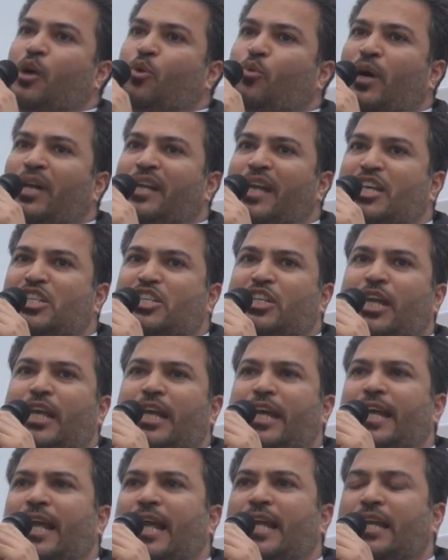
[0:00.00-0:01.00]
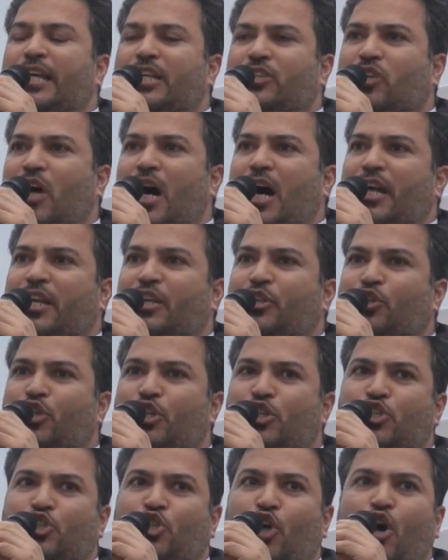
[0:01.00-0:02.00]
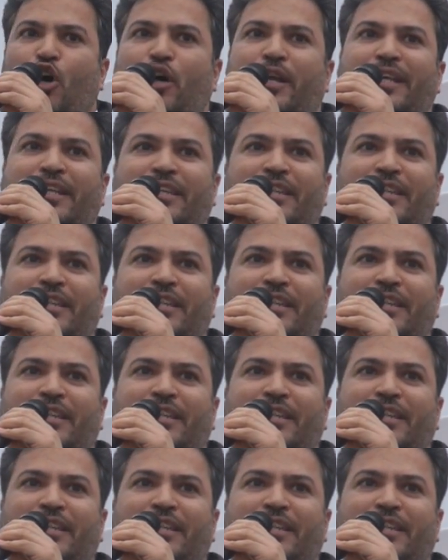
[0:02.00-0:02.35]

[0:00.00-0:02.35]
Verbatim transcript: ونصل إلى الإطار الدستوري